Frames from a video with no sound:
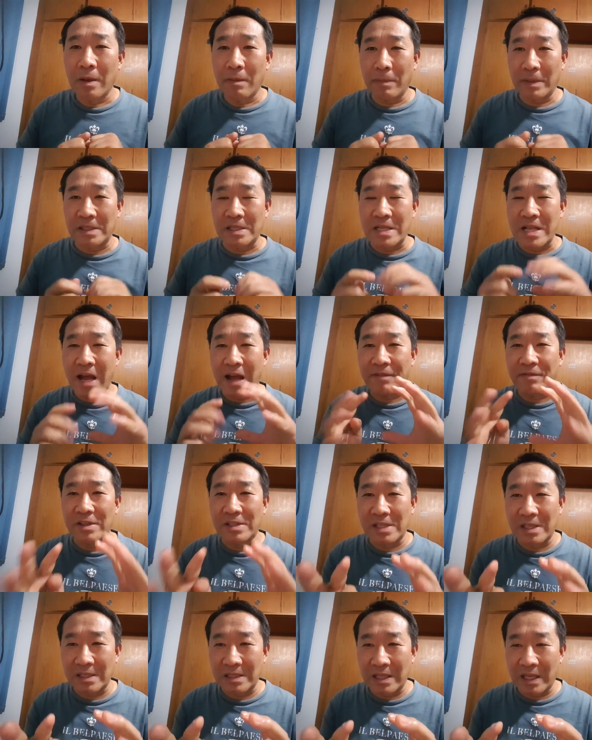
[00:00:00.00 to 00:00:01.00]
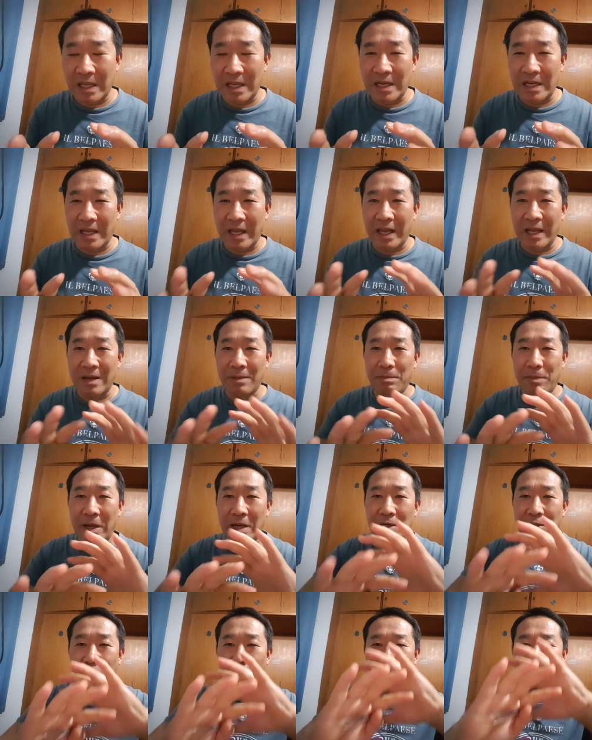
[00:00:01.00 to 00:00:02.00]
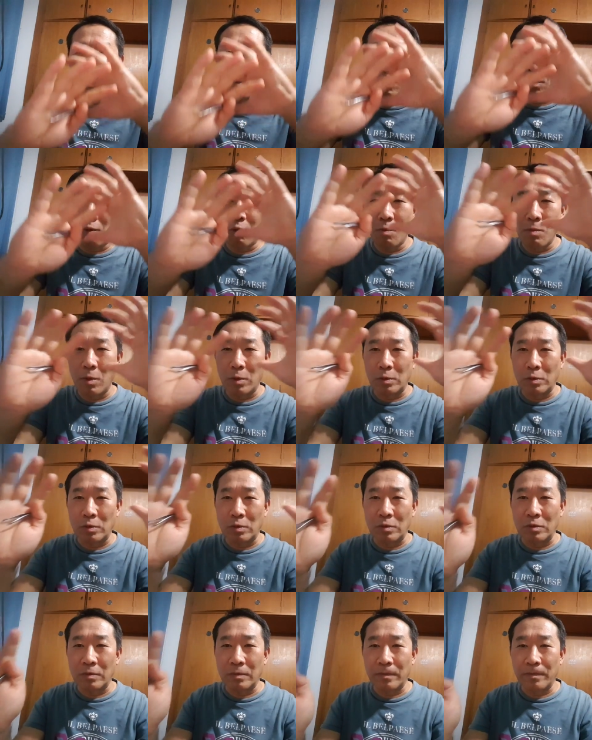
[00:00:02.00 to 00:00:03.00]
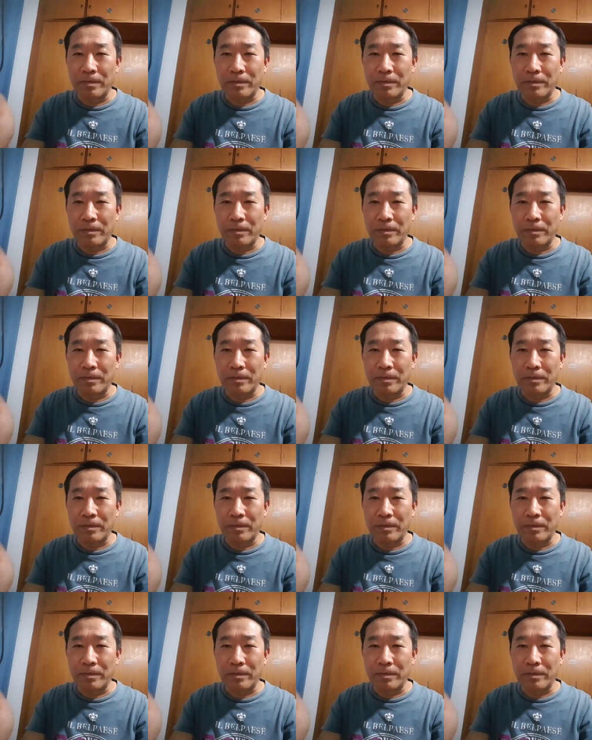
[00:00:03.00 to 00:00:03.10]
Mas na visão dele, ele perdeu o mundo,